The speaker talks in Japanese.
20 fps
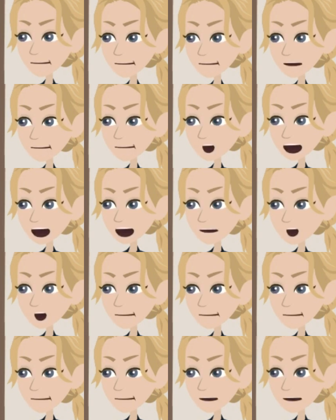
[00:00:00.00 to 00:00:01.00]
支出
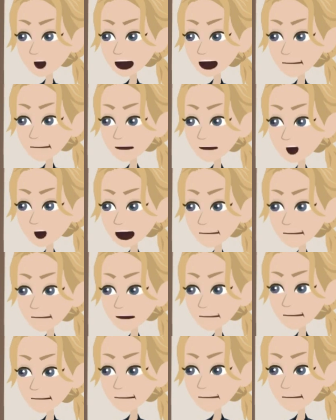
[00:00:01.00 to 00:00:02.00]
超過の相談をよ
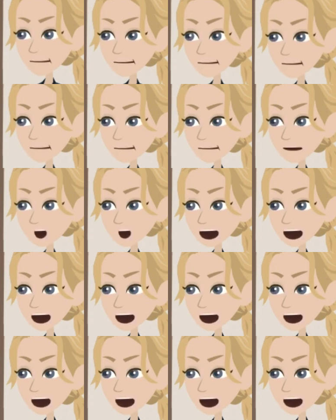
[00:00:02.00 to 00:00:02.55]
く受けます。